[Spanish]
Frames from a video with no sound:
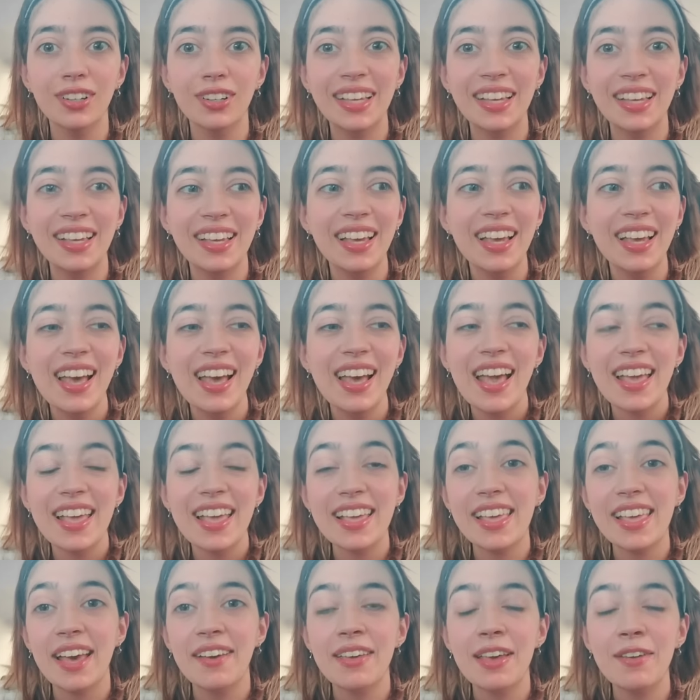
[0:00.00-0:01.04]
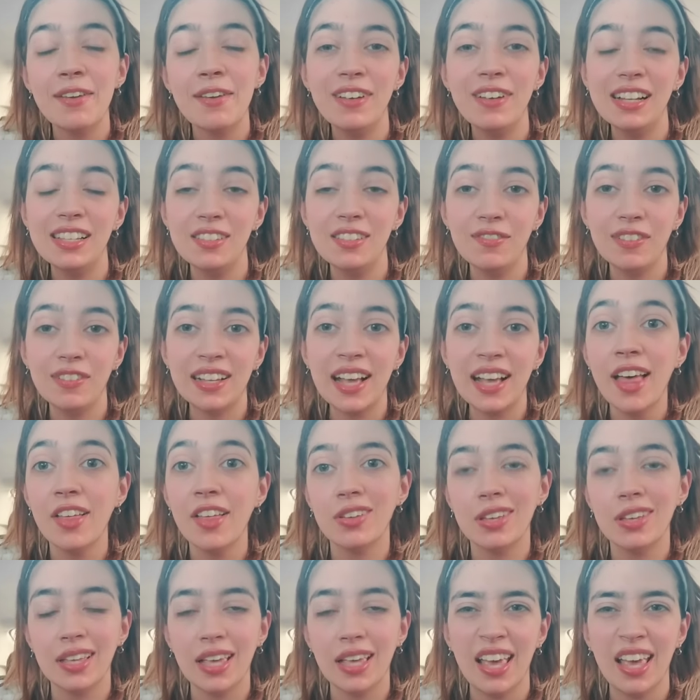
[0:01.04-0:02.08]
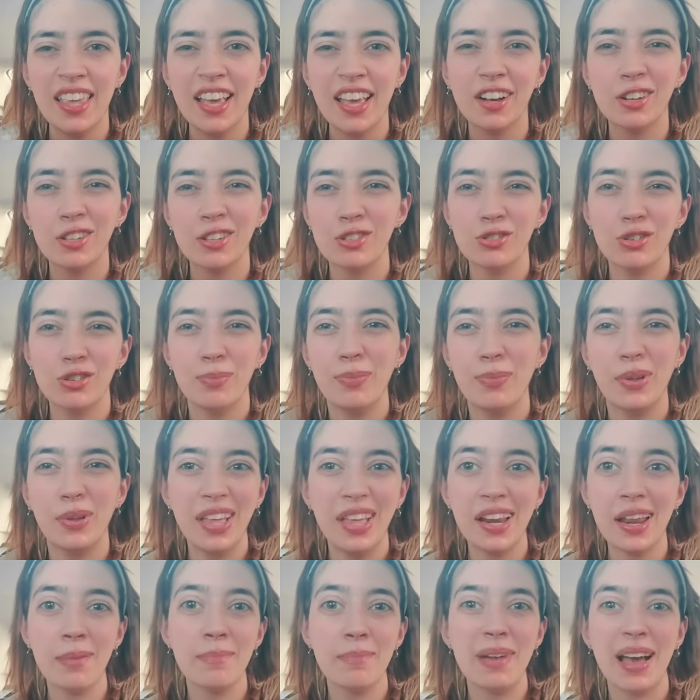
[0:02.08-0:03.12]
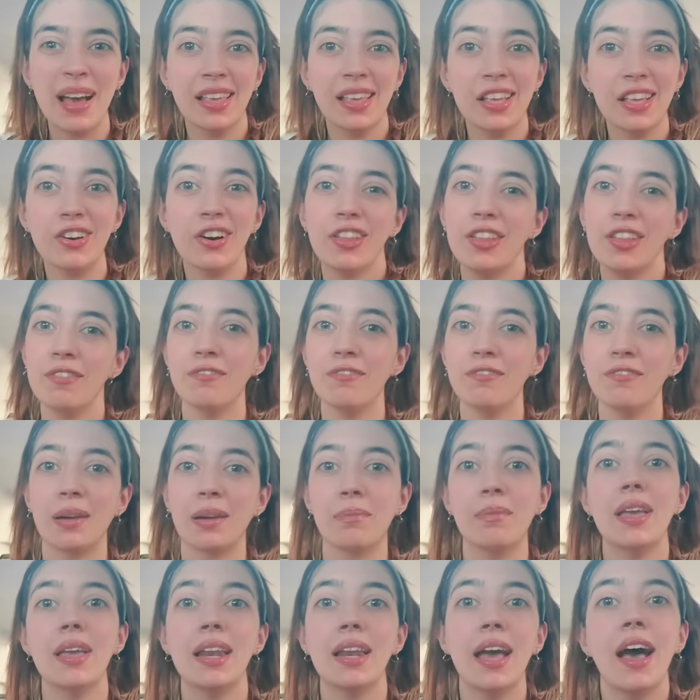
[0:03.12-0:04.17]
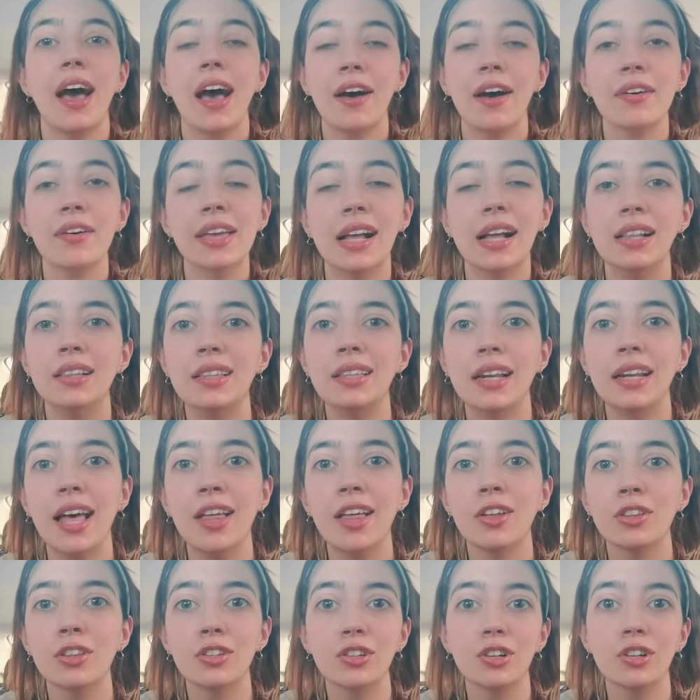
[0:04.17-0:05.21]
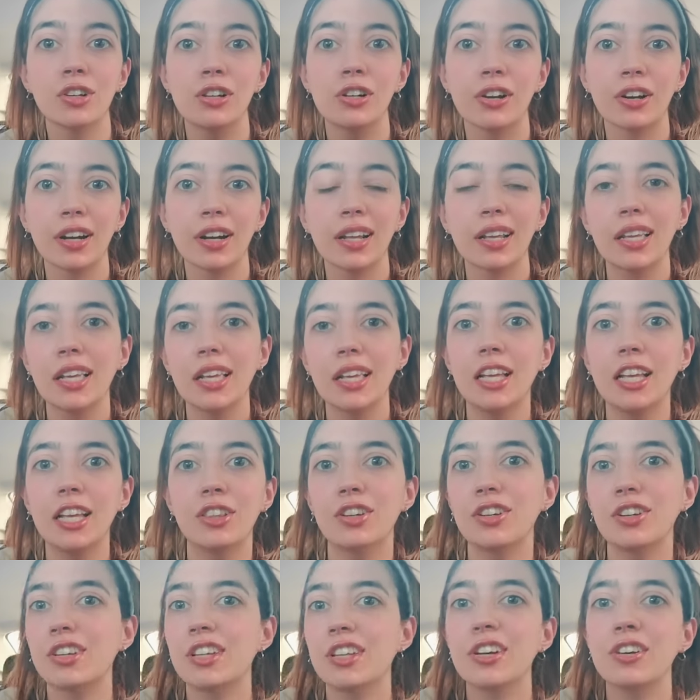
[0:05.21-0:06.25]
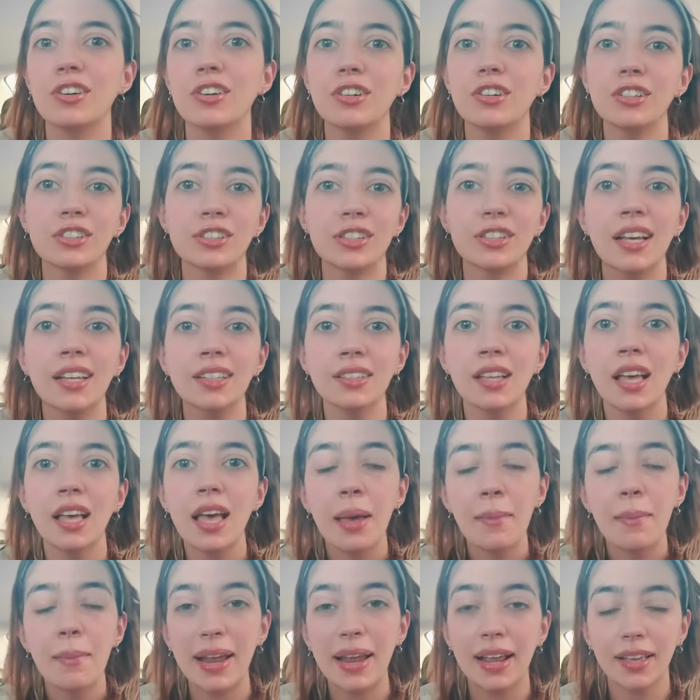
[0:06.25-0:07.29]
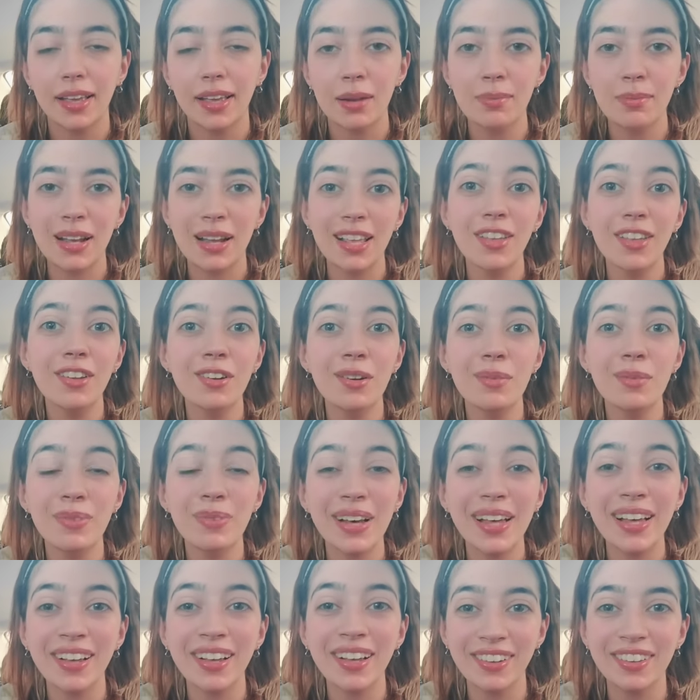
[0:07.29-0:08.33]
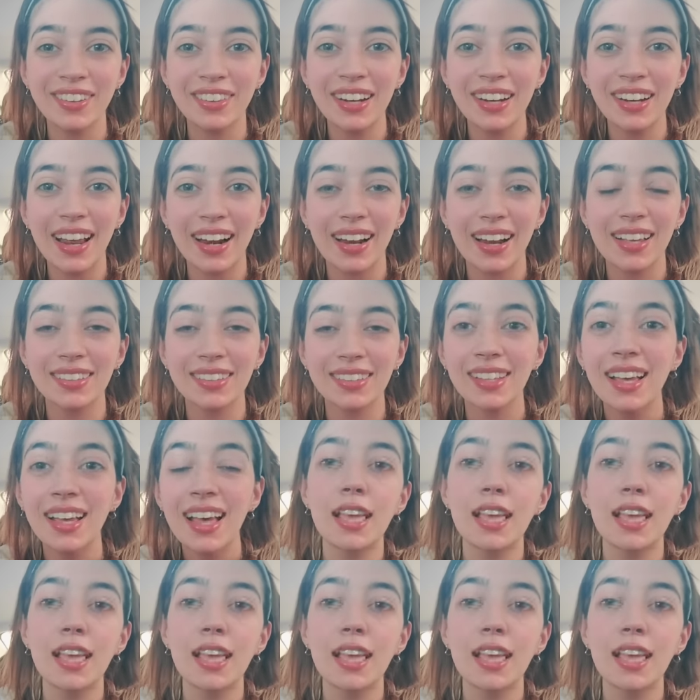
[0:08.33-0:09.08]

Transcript: y, y que habían falsificado y que ella con sus poderes mágicos de enfermera había alterado todos los registros y cosas para que el marido no pueda encontrarlas.